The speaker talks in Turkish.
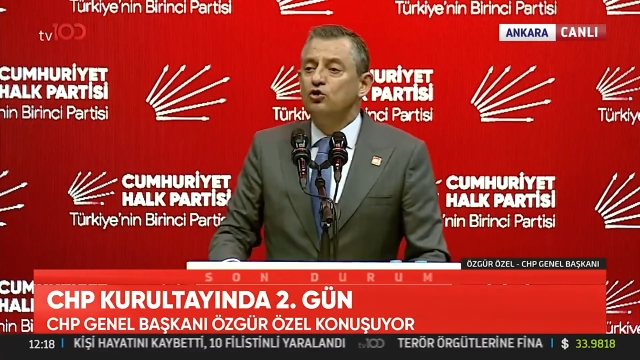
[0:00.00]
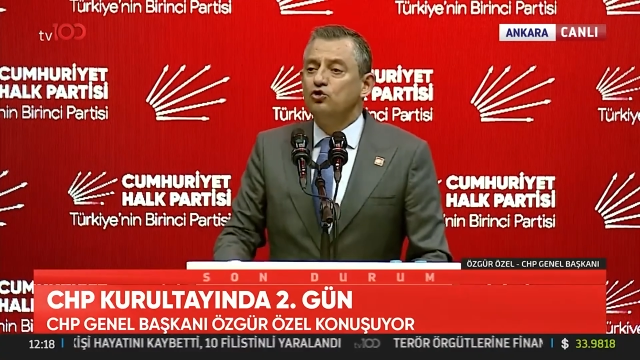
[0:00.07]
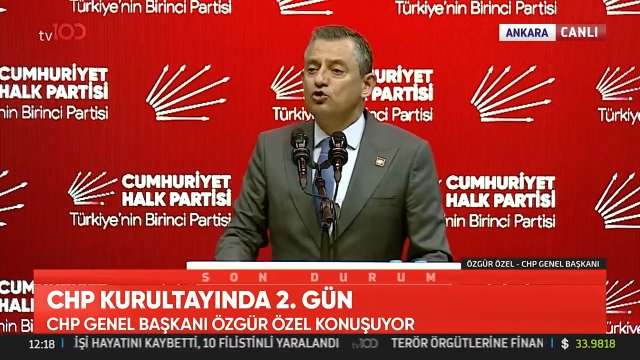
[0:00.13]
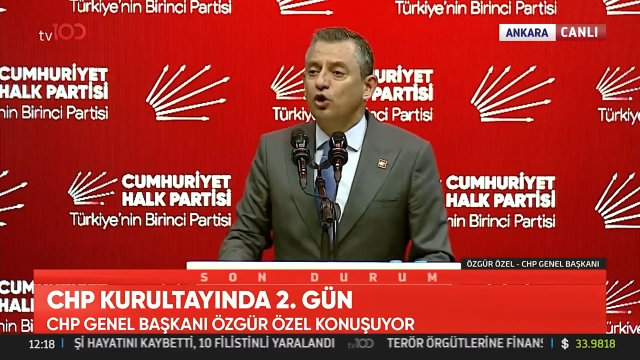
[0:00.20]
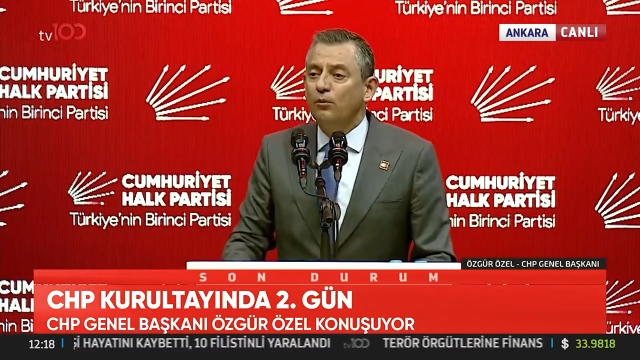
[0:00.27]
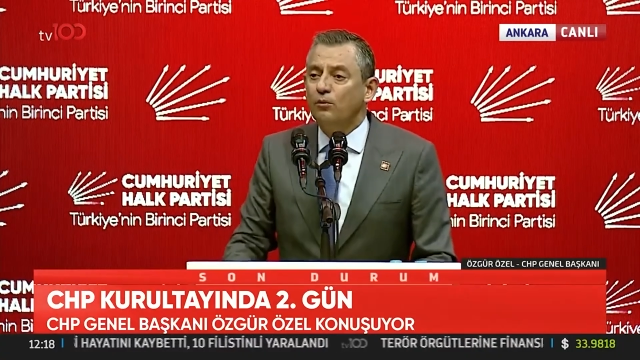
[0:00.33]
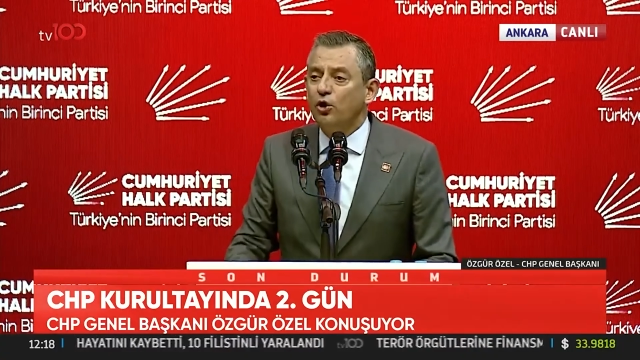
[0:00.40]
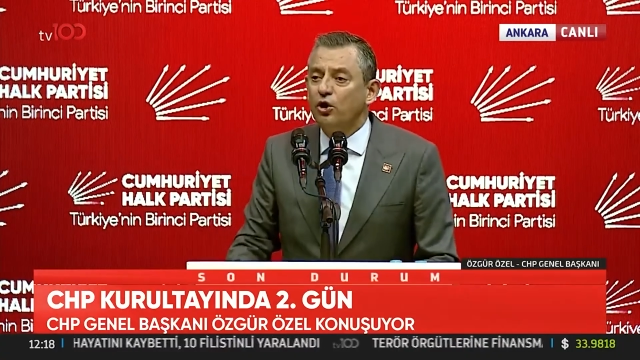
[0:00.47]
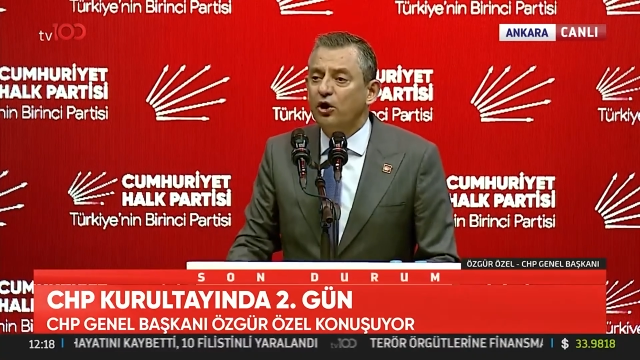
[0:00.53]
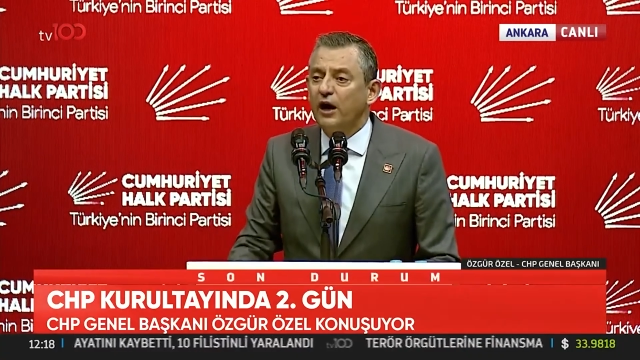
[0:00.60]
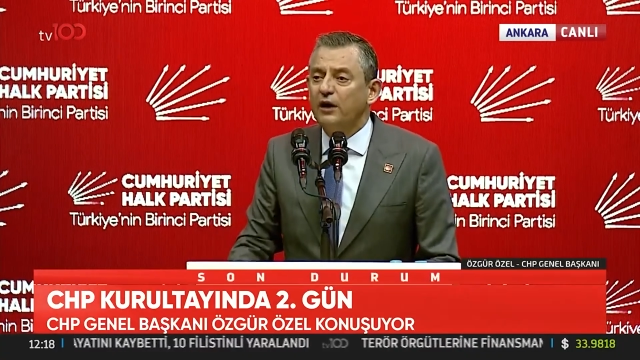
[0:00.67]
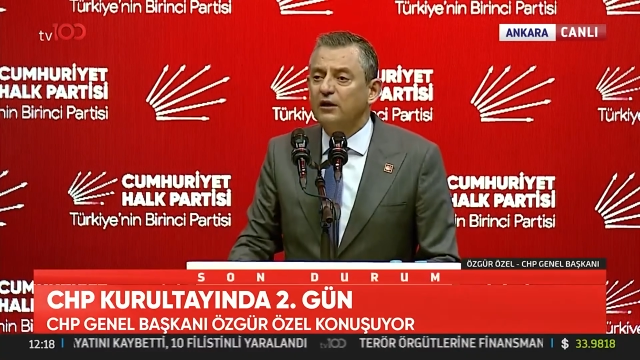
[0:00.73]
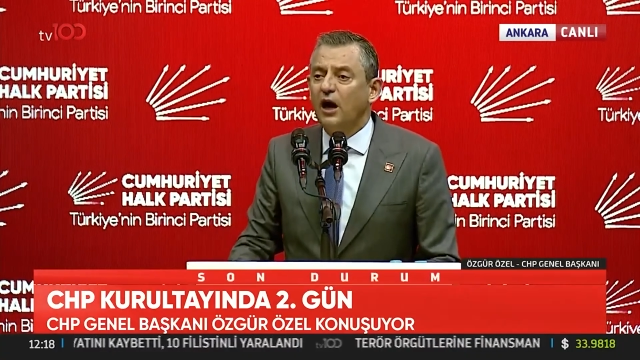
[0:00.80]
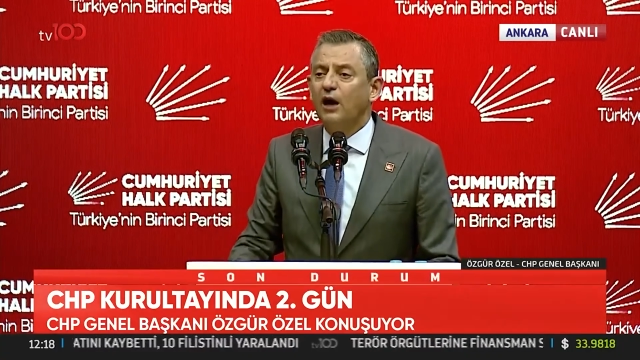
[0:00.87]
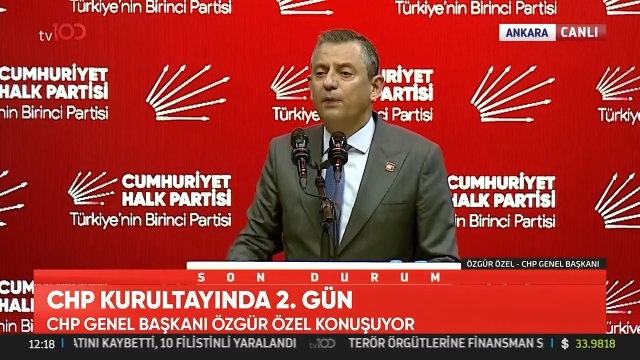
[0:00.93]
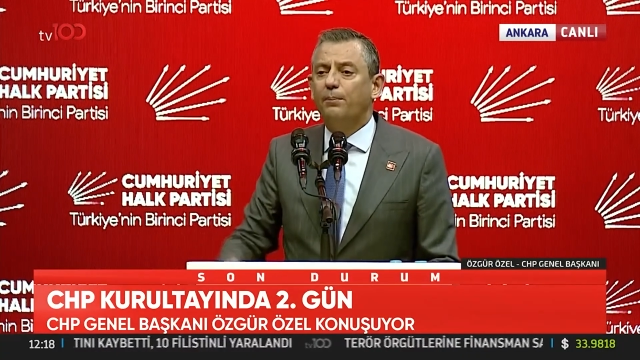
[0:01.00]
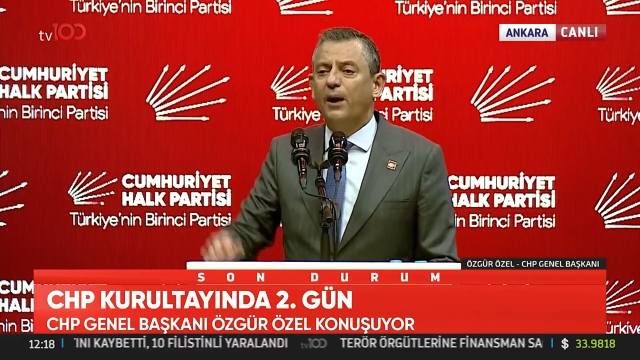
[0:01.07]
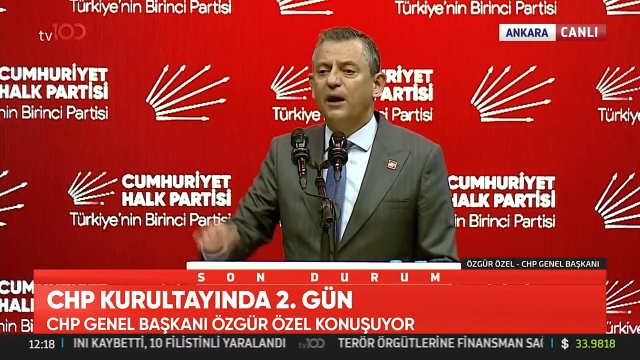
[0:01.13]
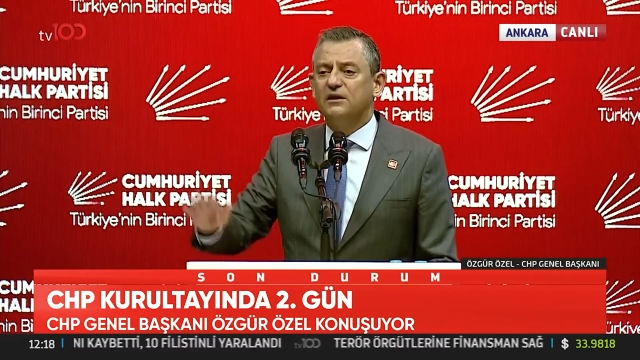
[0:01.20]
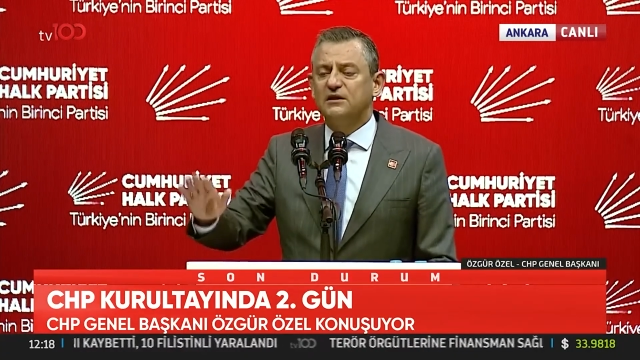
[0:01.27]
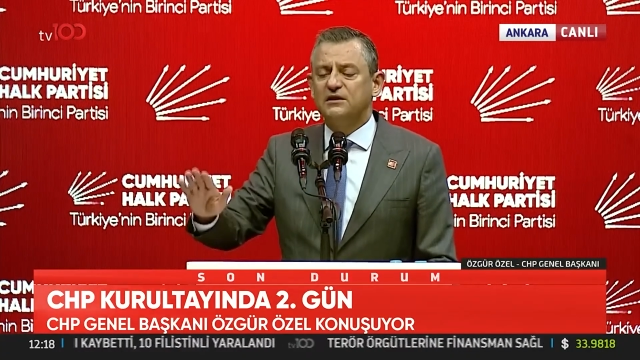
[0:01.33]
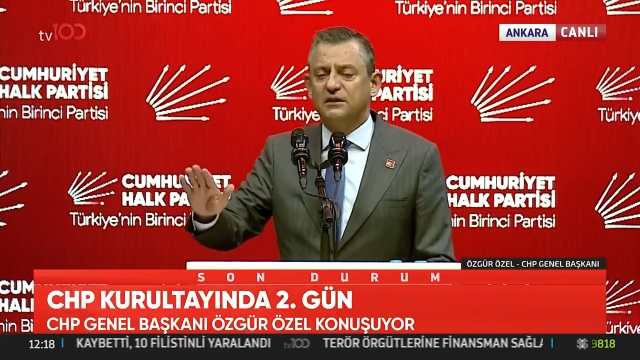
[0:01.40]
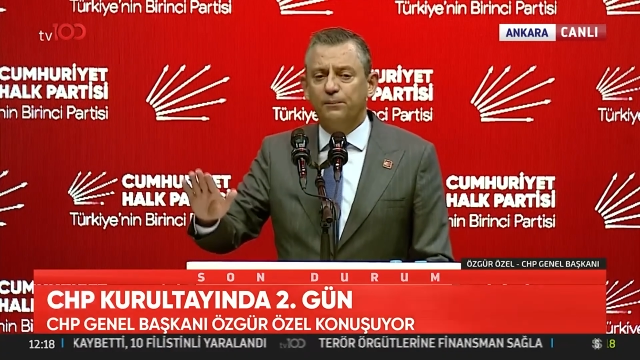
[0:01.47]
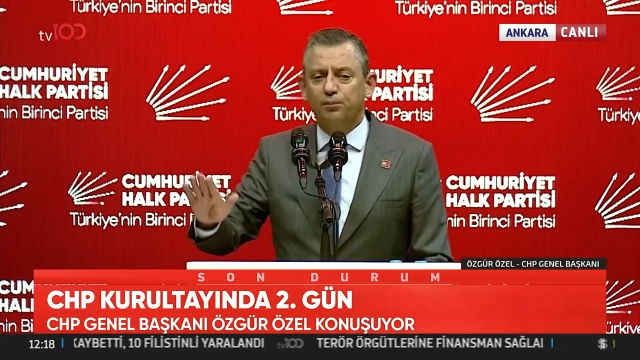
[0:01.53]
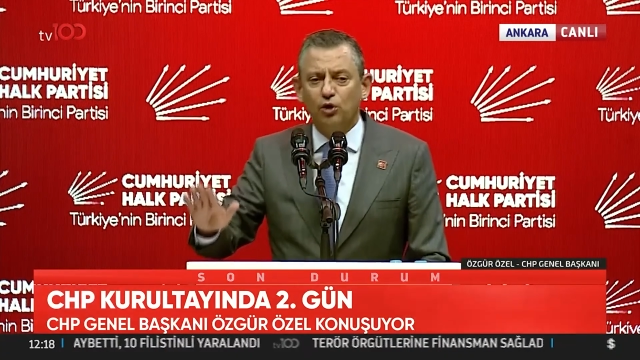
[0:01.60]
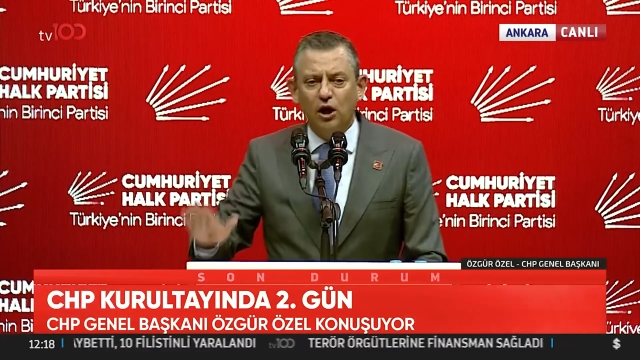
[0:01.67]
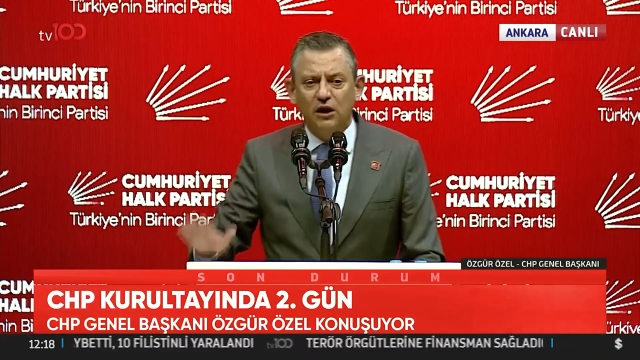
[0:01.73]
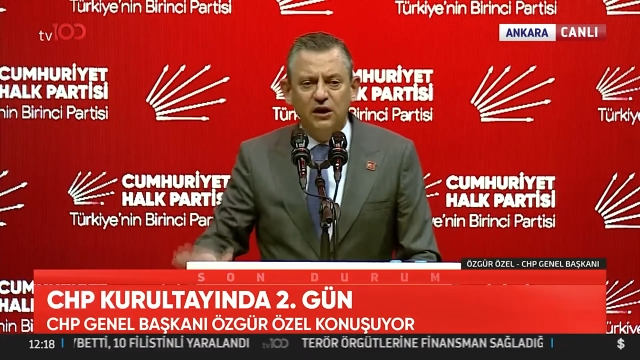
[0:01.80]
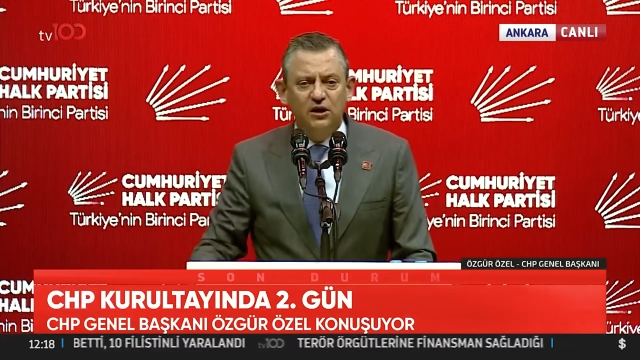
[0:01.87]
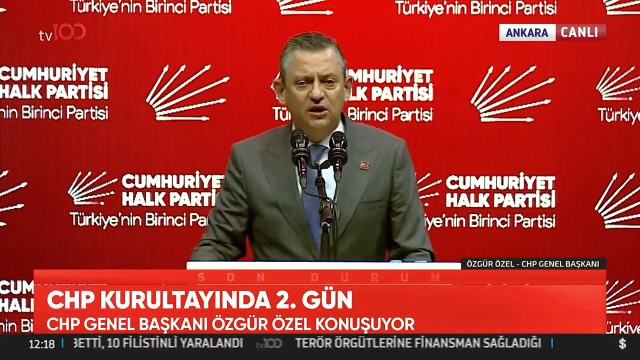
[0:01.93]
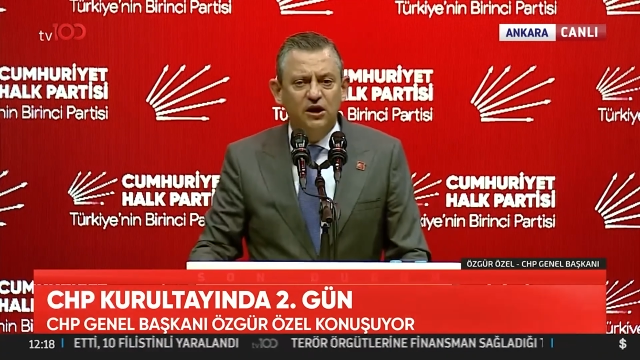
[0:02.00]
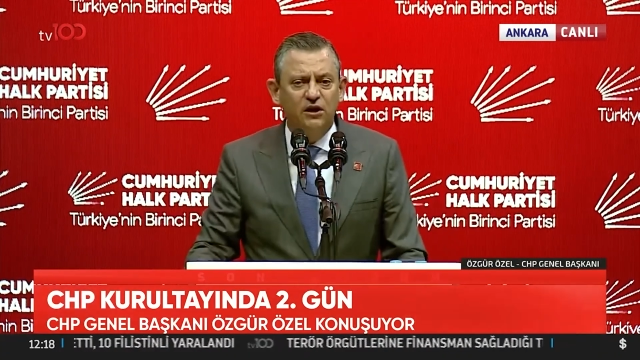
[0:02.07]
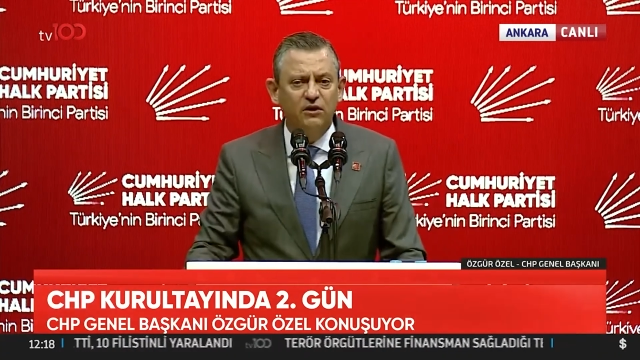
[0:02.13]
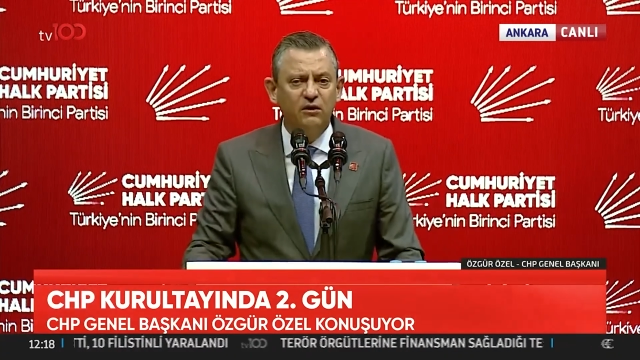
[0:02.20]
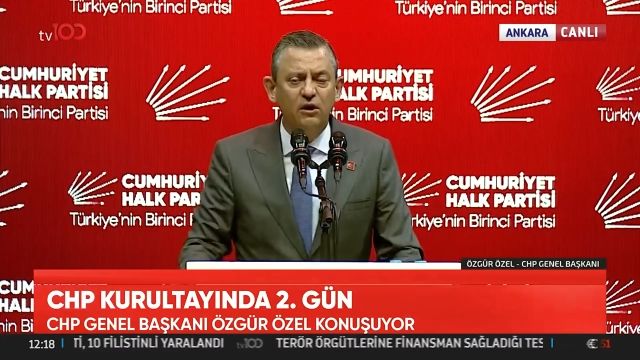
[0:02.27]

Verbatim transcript: Cumhuriyet Halk Partisi buradadır.